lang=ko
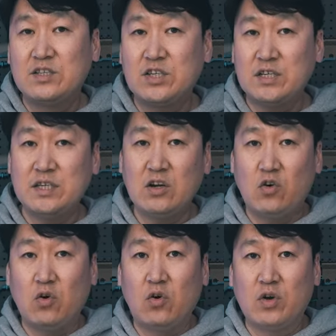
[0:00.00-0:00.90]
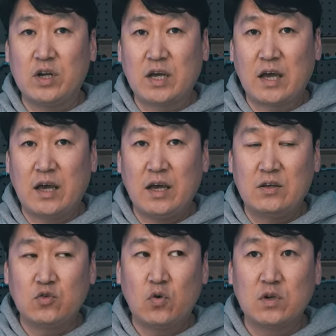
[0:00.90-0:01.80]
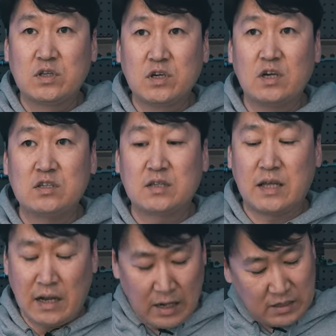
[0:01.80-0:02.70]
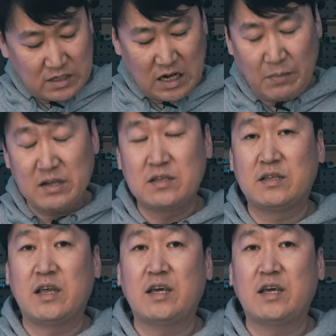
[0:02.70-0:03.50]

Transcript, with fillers: 실제로 이렇게 총을 들었을 때나 잡았을 때